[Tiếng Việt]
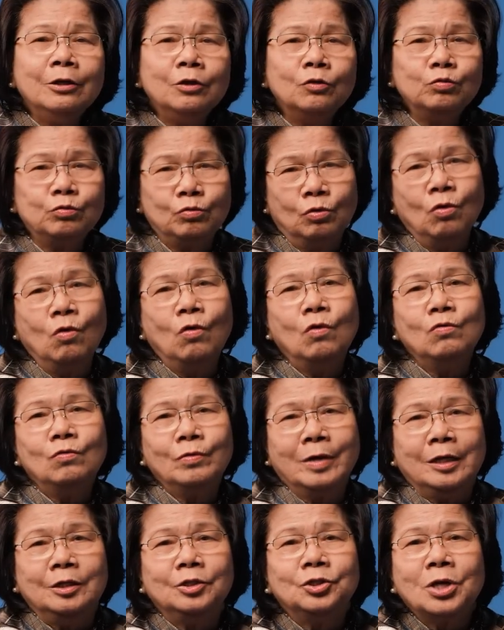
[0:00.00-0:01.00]
yếu tố
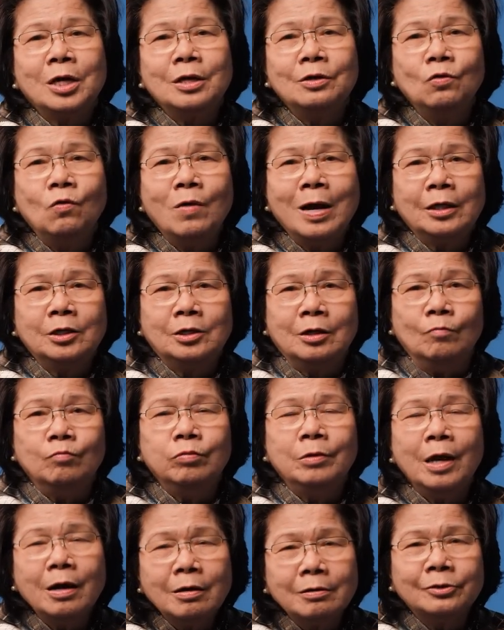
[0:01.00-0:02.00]
cạnh tranh quan
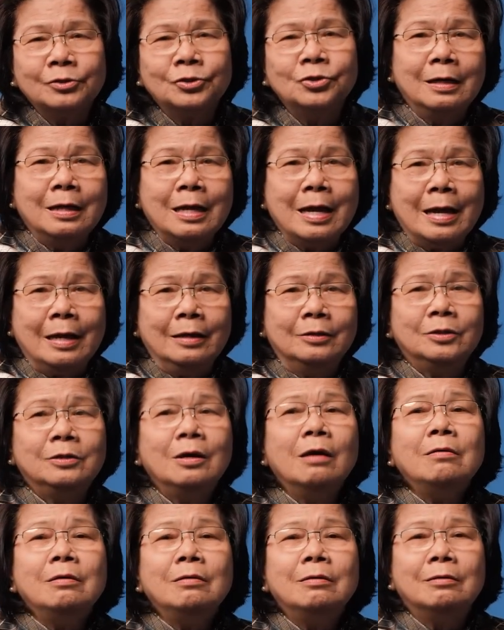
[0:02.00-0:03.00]
trọng nhất là
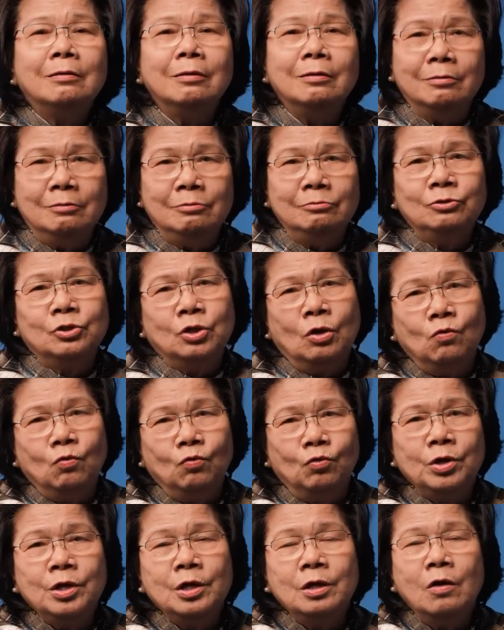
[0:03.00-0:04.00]
chất lượng sầu
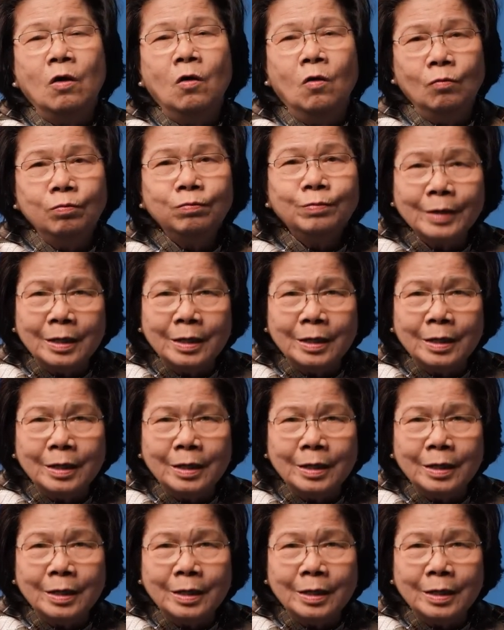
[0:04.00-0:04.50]
riêng ổn